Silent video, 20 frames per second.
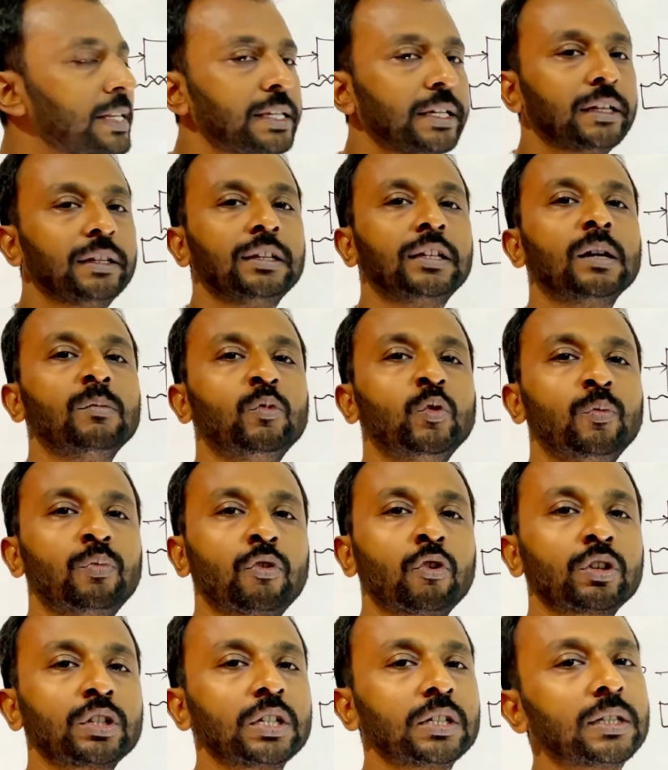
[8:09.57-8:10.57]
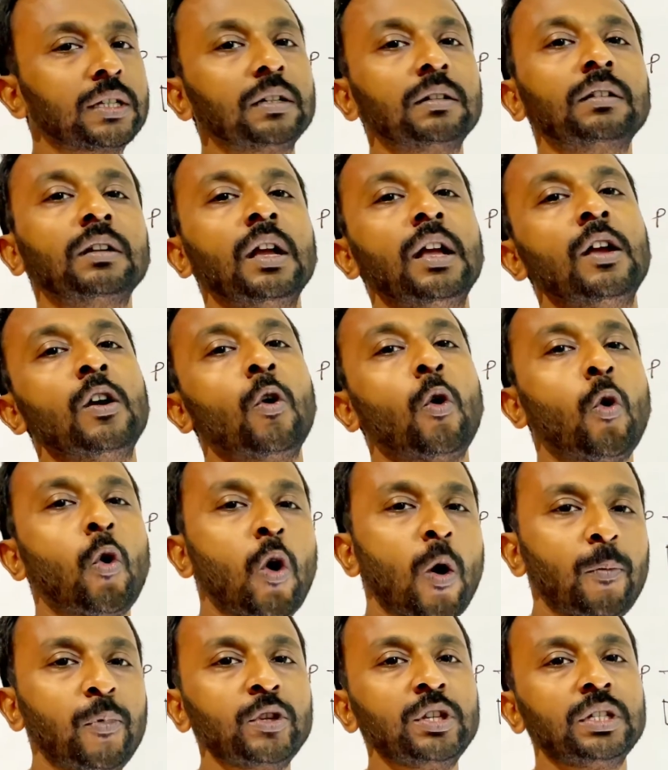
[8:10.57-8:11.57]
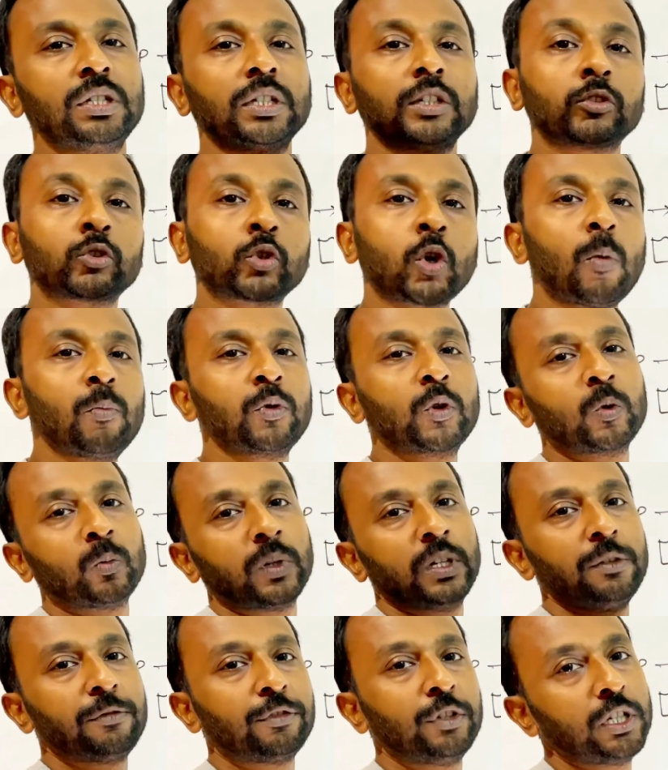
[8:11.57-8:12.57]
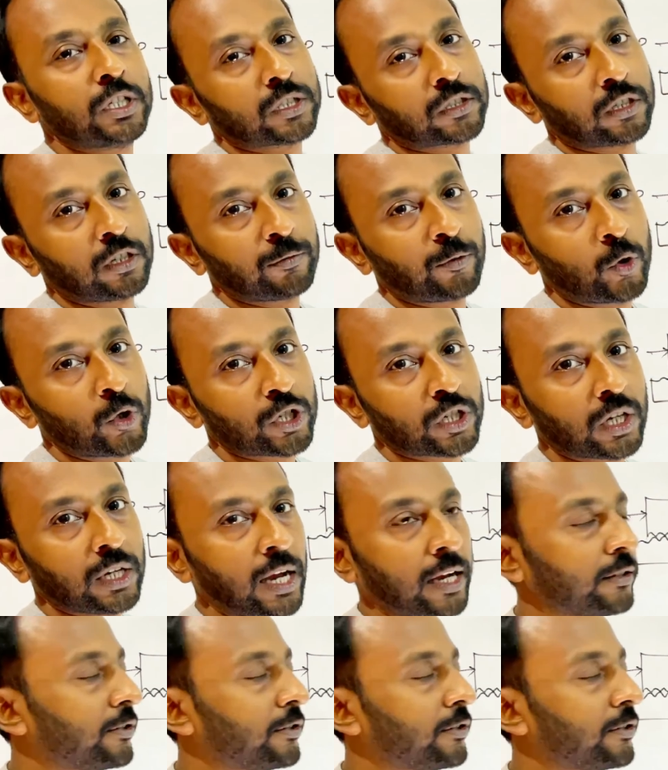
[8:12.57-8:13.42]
যেদিকে মুভ করছে তার অপোজিটে সব সময় ফ্রিকশনাল ফোর্সটা কাজ